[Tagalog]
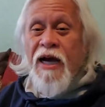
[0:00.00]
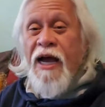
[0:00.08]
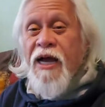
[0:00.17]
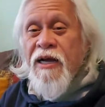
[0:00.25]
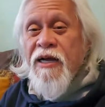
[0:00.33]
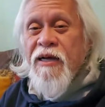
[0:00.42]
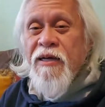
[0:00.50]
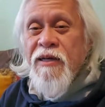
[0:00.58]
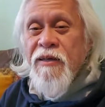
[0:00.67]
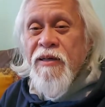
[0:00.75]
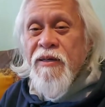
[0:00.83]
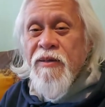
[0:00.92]
Ang
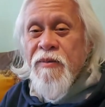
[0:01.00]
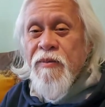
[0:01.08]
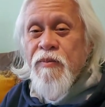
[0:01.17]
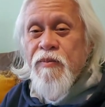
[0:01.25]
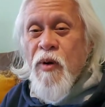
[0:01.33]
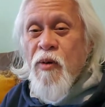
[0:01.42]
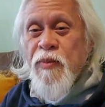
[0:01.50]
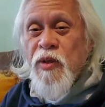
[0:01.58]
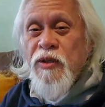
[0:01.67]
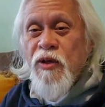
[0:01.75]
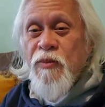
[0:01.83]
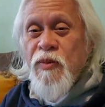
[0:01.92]
uh,
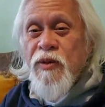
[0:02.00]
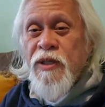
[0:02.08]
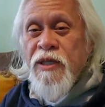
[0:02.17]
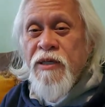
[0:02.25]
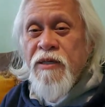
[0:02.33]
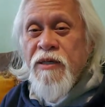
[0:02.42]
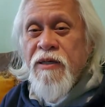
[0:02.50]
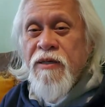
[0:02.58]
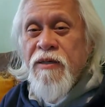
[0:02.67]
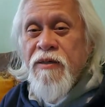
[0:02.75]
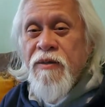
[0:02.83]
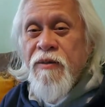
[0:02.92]
purpose ko po ng
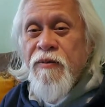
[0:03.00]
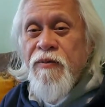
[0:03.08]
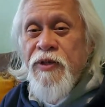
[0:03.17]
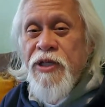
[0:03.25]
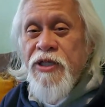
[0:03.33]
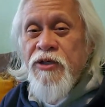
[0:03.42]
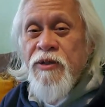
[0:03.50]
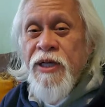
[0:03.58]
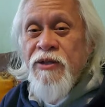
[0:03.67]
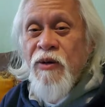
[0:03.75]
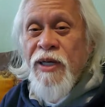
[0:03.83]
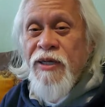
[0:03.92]
uh, video na
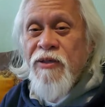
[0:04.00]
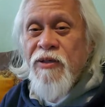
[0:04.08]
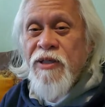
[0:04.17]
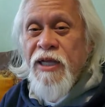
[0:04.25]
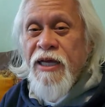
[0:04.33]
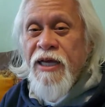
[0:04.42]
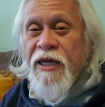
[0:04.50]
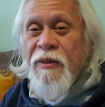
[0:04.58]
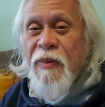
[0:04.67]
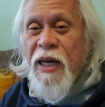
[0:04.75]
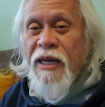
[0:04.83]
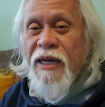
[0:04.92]
to ngayon ay
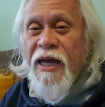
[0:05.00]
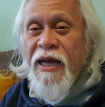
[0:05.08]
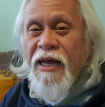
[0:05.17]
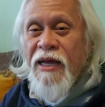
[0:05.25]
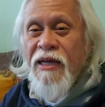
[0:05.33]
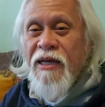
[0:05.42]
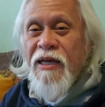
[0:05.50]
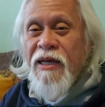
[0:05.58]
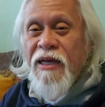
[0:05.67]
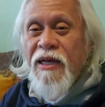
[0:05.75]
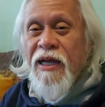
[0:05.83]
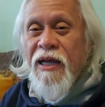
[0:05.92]
para
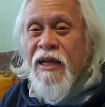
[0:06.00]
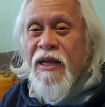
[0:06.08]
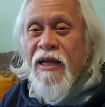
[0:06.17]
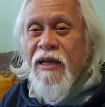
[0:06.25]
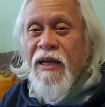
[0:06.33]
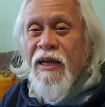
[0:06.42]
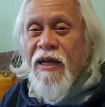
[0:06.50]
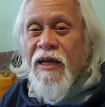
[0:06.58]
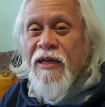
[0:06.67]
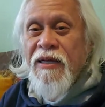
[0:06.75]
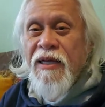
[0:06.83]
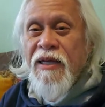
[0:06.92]
uh,
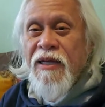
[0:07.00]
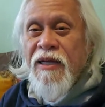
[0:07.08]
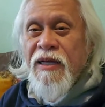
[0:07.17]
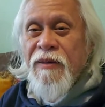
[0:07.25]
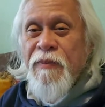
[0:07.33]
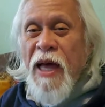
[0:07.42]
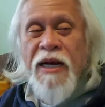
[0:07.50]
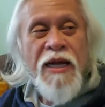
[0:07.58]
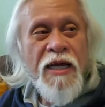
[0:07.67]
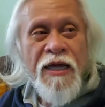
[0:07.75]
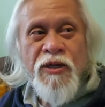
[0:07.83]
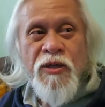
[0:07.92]

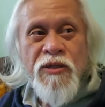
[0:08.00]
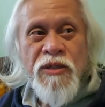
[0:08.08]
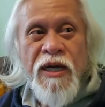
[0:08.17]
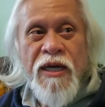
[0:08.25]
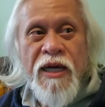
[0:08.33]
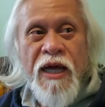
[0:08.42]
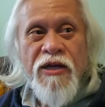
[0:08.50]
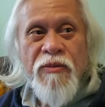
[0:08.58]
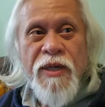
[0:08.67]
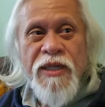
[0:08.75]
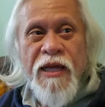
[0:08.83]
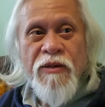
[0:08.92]
parang ano, uh, ano
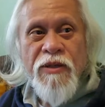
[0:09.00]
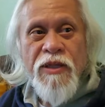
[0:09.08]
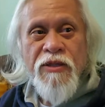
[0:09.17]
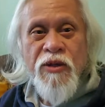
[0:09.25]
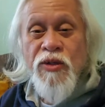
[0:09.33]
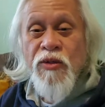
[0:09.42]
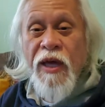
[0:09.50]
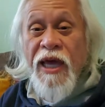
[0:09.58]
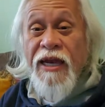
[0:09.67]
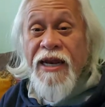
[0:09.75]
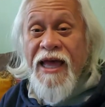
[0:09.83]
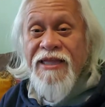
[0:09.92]
ba tawag dito, yung
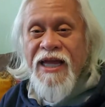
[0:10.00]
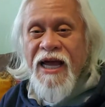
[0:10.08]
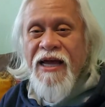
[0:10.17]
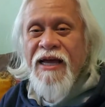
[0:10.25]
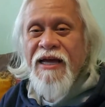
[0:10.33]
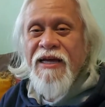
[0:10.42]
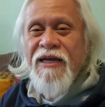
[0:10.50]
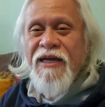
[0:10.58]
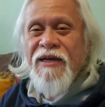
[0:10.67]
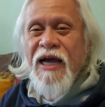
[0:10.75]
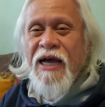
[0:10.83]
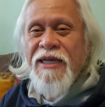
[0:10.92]
errata
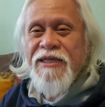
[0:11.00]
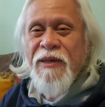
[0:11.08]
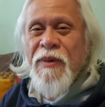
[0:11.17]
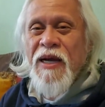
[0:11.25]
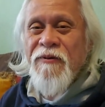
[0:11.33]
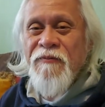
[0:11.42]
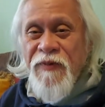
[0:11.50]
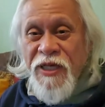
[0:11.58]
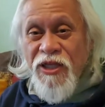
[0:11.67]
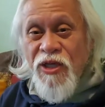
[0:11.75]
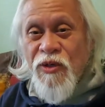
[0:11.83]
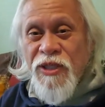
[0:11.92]
uh, sa mga
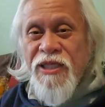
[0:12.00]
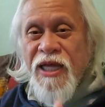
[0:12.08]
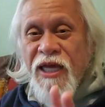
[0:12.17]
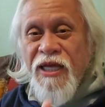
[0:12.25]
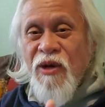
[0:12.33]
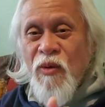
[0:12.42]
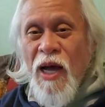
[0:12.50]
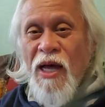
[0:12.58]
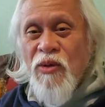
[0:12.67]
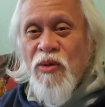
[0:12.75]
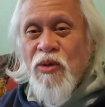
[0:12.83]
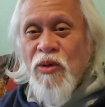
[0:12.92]
videos na ginawa
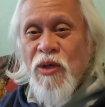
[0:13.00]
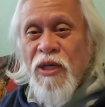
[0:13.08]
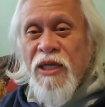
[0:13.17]
ko